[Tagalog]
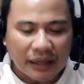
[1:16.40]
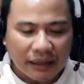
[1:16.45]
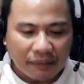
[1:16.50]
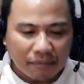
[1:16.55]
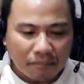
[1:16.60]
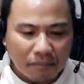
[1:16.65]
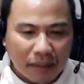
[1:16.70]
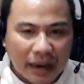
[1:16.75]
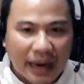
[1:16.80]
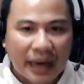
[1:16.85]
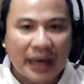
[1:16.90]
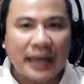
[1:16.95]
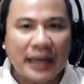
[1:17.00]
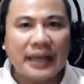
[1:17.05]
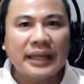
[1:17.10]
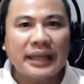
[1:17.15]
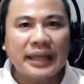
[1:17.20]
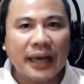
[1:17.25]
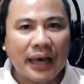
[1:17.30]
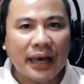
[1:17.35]

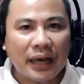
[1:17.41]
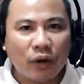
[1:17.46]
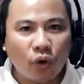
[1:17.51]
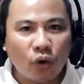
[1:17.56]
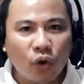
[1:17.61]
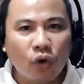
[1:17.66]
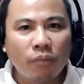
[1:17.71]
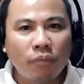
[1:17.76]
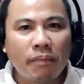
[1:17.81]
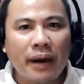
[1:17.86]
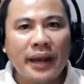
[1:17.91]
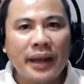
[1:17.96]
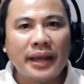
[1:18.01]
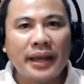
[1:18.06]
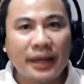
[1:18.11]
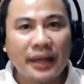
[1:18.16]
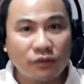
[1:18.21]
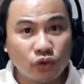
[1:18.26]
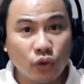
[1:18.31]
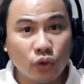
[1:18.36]
mahal na kalooban
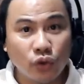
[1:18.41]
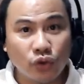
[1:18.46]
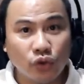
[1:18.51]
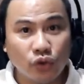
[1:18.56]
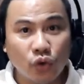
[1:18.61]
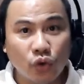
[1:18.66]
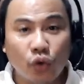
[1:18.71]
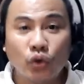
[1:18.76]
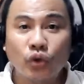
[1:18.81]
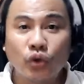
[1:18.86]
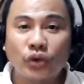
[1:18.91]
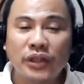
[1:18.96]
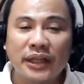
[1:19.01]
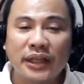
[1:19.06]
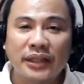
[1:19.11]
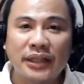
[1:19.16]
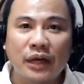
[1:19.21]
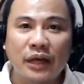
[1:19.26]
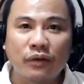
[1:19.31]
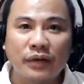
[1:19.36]
ng Diyos o yung
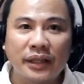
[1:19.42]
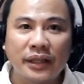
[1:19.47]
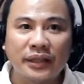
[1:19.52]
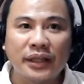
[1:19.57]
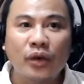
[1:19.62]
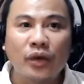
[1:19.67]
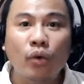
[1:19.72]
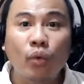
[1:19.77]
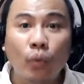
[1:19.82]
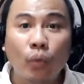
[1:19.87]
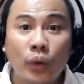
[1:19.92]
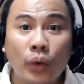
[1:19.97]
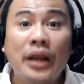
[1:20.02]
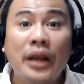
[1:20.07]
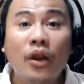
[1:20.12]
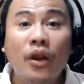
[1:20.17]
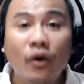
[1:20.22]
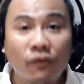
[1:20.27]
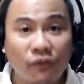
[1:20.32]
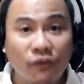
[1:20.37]
tinatawag nating
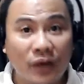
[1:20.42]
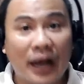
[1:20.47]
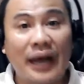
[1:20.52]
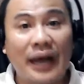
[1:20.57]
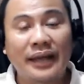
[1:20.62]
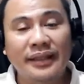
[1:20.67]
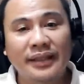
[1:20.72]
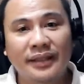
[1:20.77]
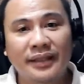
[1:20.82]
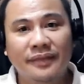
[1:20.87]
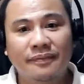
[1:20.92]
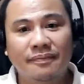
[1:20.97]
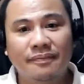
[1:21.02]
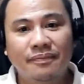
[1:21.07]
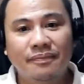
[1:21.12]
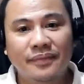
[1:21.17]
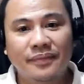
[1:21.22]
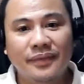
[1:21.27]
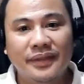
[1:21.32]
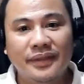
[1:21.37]
will of God.
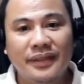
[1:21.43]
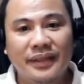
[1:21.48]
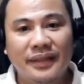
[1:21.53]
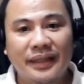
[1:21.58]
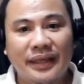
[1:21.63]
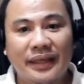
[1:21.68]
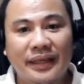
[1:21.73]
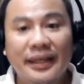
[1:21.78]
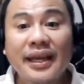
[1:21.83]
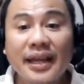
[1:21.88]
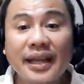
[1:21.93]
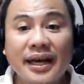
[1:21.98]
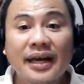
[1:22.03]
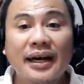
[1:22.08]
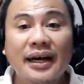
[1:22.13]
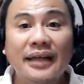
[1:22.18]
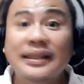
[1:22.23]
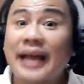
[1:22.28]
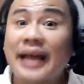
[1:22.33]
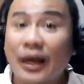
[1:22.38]
Yan ang
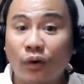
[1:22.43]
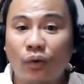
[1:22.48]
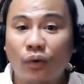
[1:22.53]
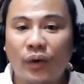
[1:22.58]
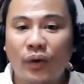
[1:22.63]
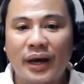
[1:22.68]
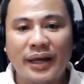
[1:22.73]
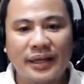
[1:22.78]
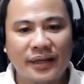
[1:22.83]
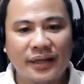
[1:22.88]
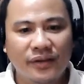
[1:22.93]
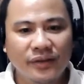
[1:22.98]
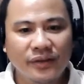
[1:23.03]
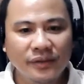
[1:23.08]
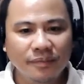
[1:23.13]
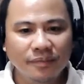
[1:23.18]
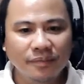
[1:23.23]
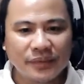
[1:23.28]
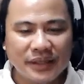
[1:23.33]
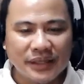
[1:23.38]
katarungan, no?
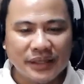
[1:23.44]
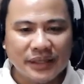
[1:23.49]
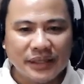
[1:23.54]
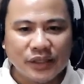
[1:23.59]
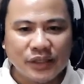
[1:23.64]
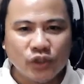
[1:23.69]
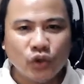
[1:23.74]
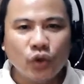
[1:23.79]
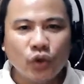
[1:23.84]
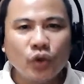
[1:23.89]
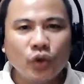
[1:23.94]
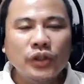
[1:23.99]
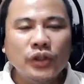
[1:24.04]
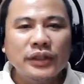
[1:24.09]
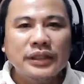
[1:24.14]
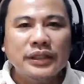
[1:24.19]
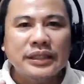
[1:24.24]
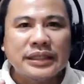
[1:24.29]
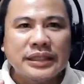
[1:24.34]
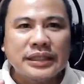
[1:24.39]
So,
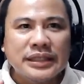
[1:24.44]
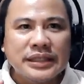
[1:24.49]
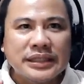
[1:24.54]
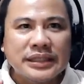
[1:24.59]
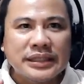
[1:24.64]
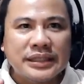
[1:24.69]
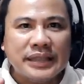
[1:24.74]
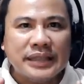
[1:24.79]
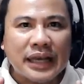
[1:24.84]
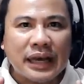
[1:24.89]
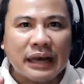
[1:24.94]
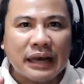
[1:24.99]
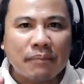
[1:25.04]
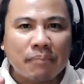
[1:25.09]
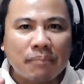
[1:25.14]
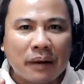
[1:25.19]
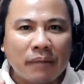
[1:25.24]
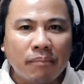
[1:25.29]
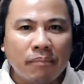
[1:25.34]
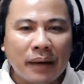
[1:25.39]
sa
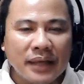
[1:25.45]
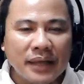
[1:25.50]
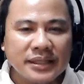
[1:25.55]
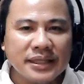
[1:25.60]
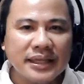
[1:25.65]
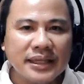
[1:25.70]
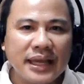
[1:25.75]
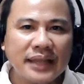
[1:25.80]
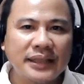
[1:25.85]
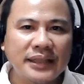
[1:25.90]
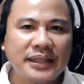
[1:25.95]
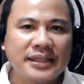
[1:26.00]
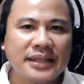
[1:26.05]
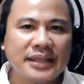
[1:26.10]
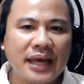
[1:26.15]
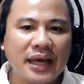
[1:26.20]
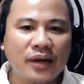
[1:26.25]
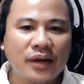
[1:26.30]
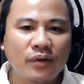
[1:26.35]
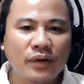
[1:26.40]
pagbasa natin
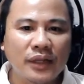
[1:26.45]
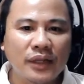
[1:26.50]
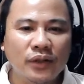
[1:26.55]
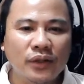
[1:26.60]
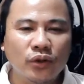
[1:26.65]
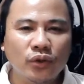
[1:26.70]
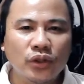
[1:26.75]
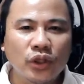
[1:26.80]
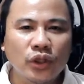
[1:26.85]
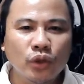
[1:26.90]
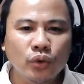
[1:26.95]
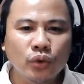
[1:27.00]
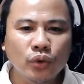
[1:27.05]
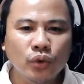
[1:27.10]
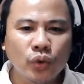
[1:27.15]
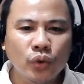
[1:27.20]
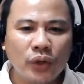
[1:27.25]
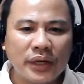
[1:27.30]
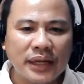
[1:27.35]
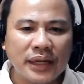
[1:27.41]
sa araw na ito,
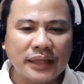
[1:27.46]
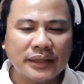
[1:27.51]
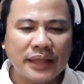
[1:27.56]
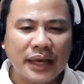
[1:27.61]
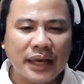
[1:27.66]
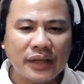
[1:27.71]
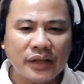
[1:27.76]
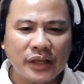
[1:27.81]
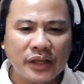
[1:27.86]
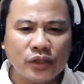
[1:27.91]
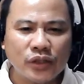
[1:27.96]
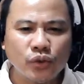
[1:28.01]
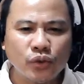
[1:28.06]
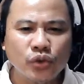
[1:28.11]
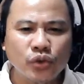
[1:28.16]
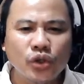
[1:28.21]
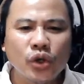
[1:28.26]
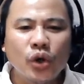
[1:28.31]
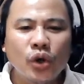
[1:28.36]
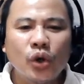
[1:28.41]
tinuturuan na tayo ni Jesus,